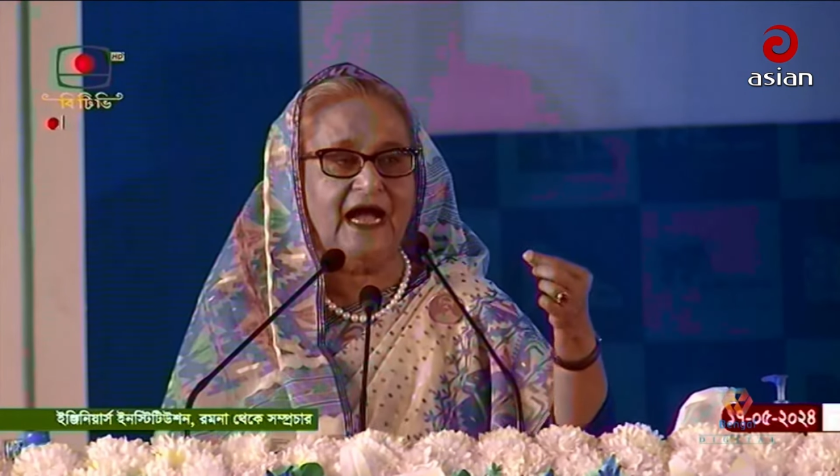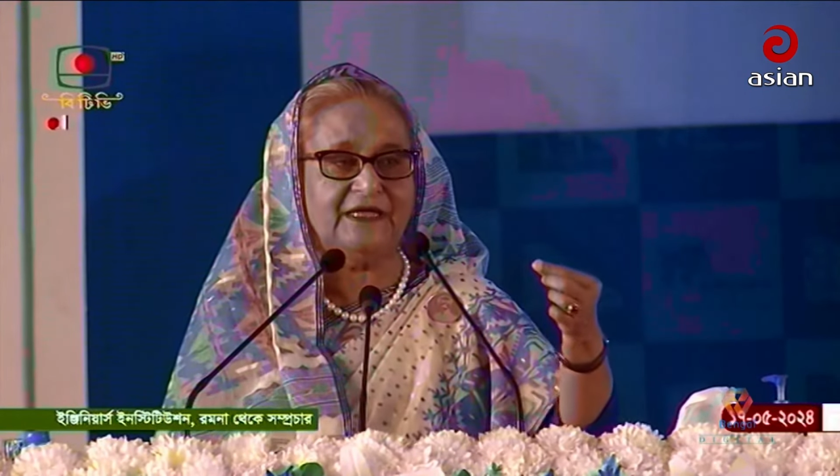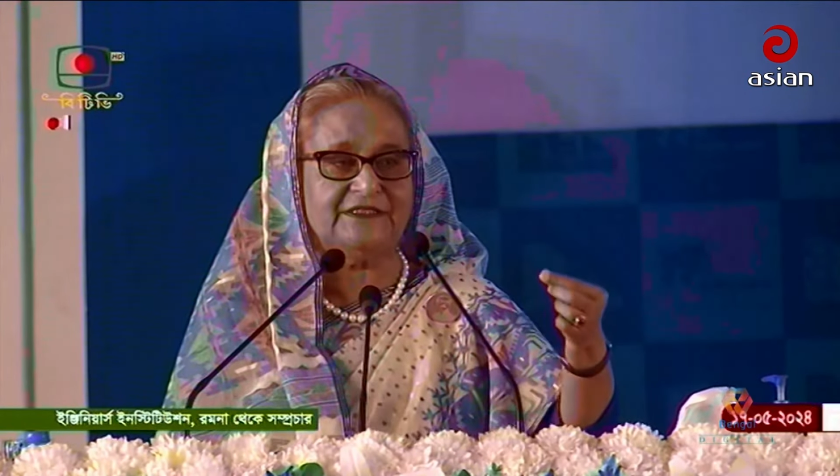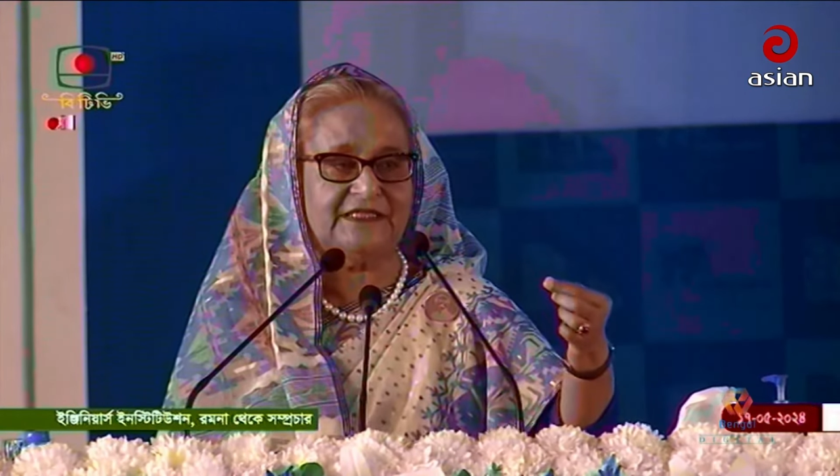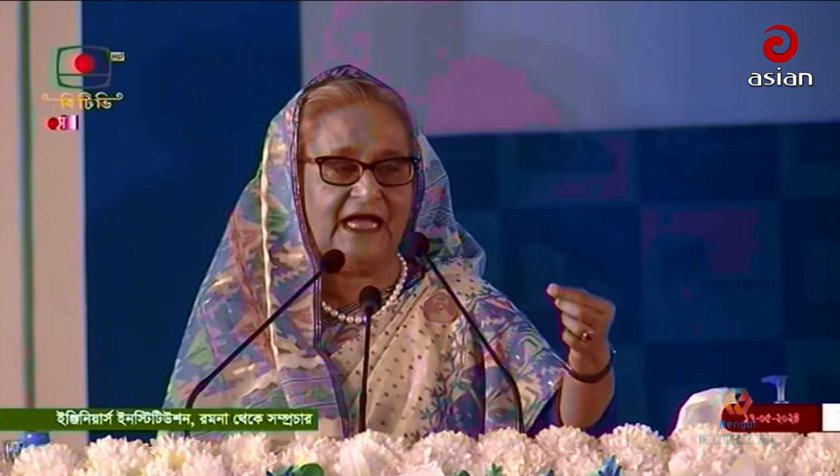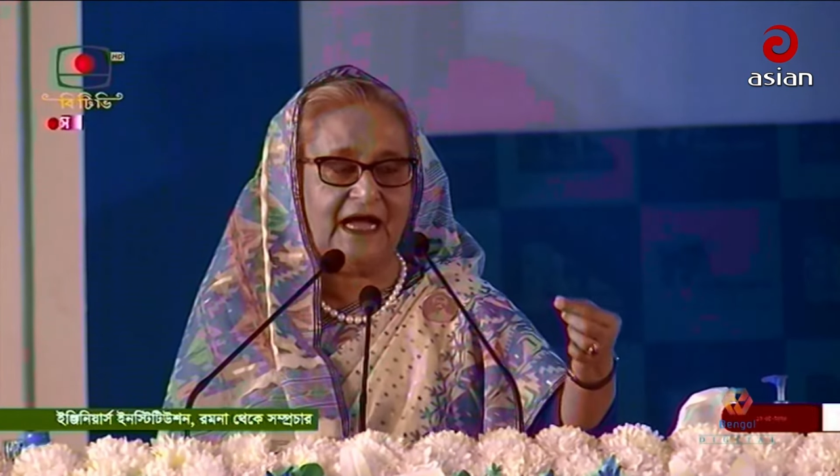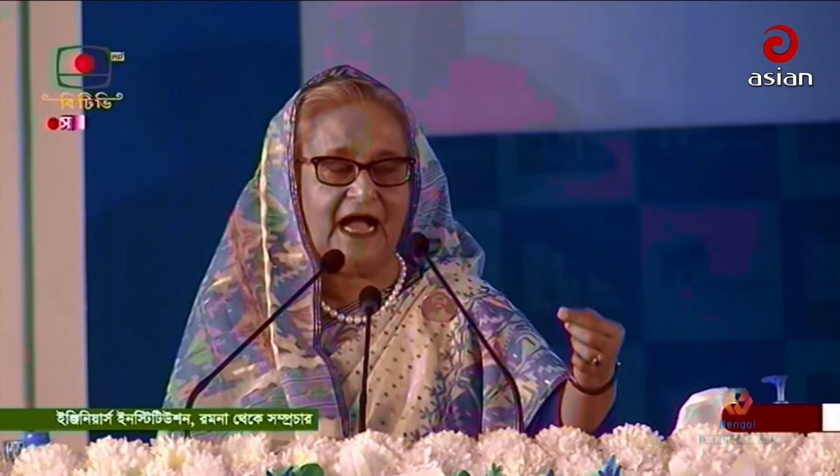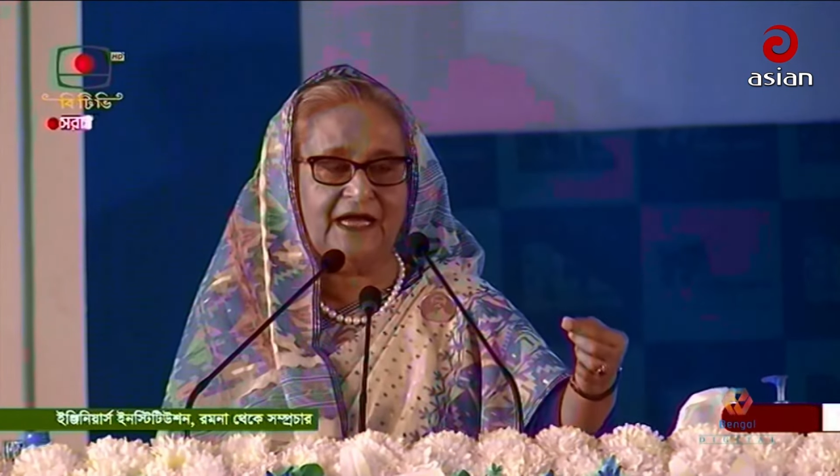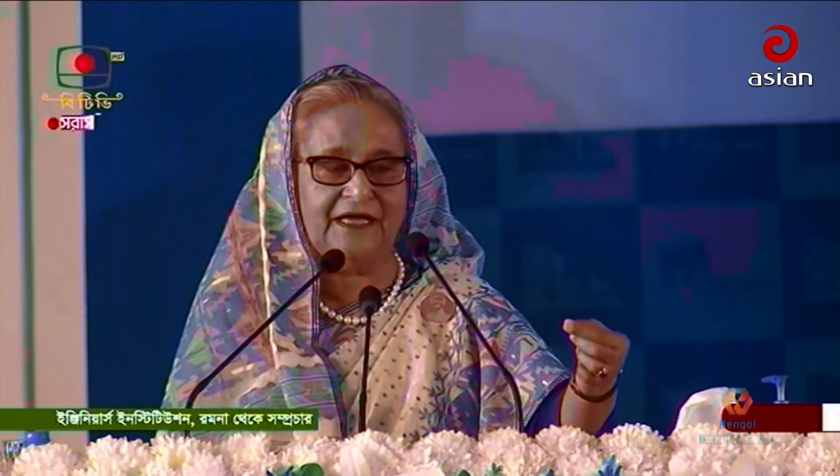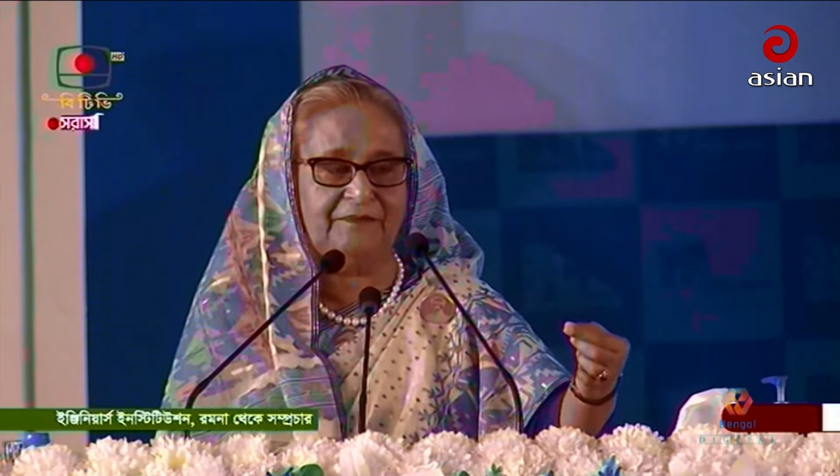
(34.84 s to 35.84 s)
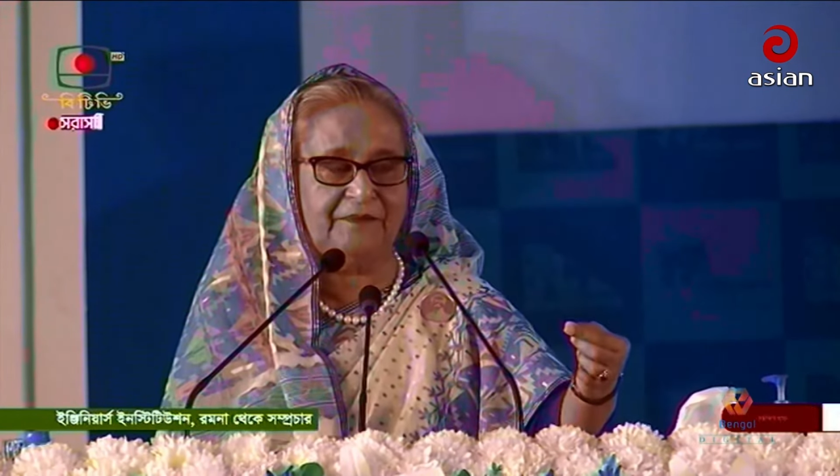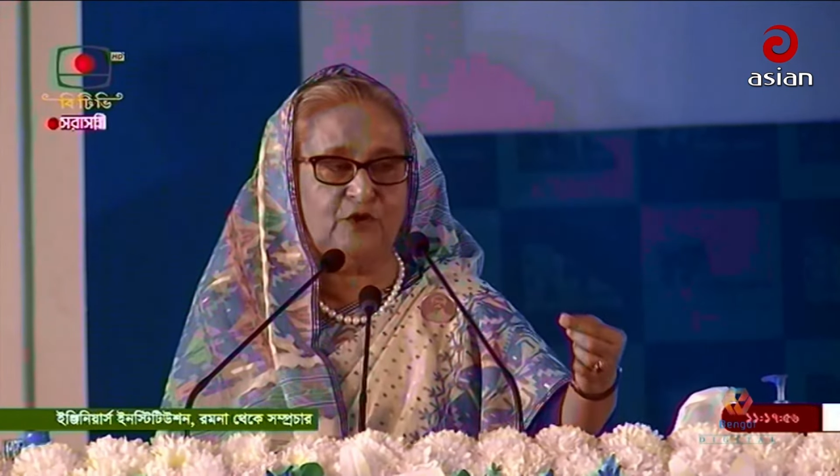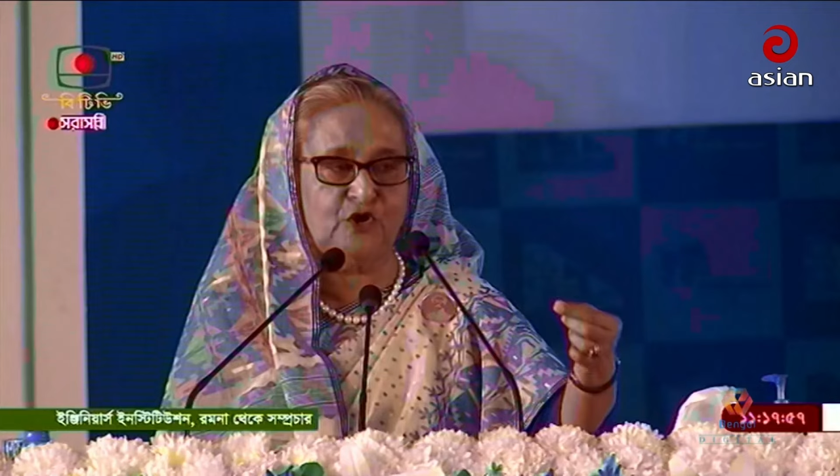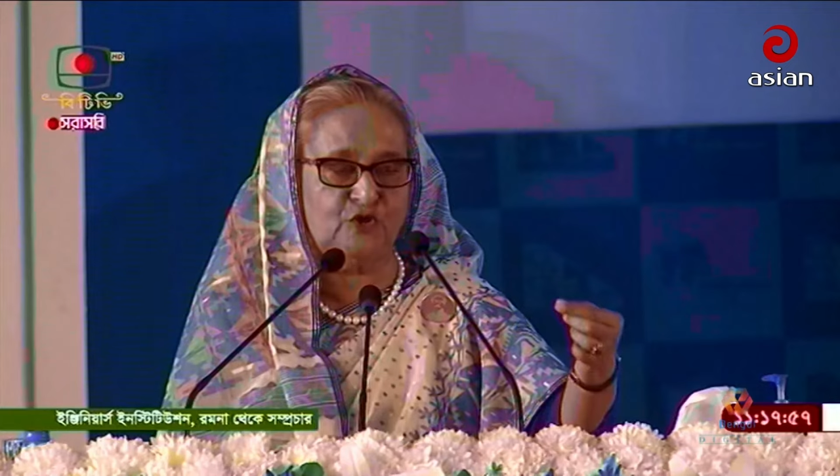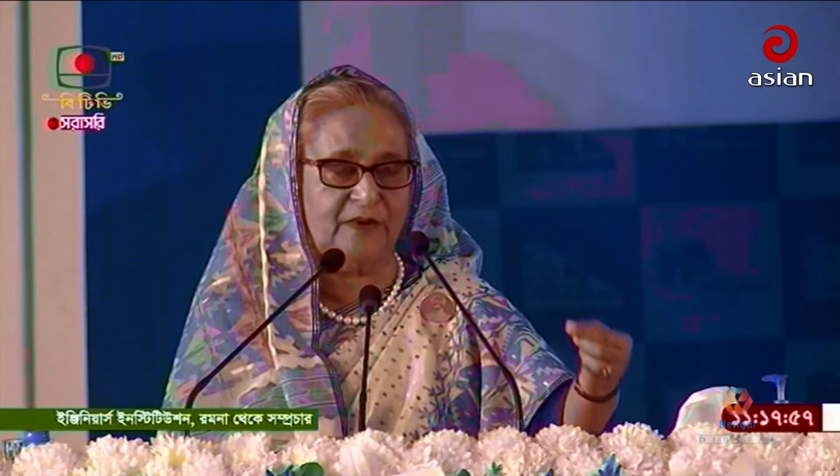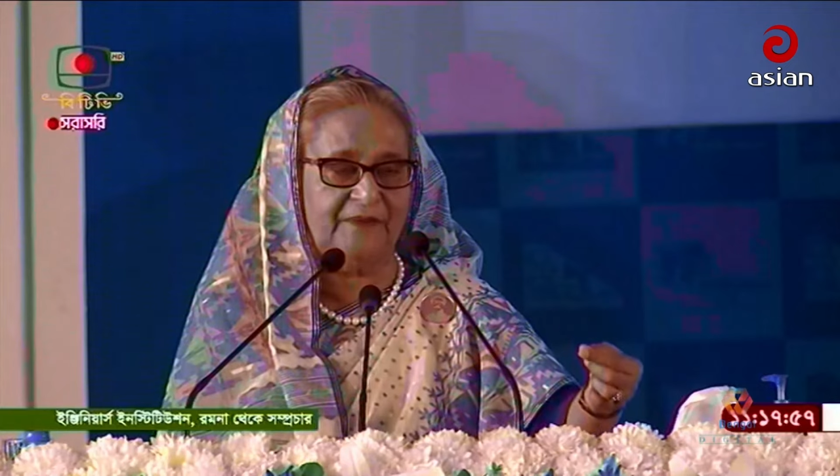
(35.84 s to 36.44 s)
যেটা আগে গতবার